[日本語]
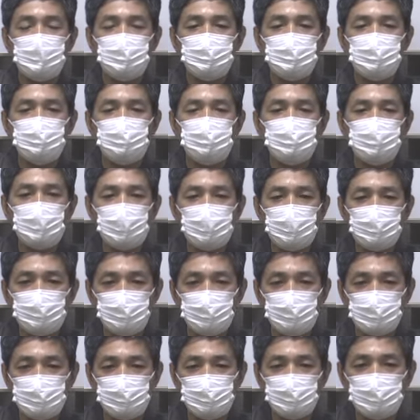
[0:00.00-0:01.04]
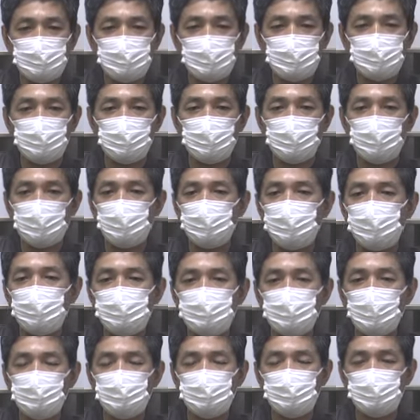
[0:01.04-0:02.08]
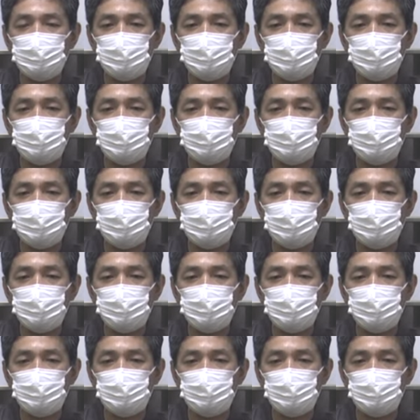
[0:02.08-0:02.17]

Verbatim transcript: 自分だけの苦しみだと思い込む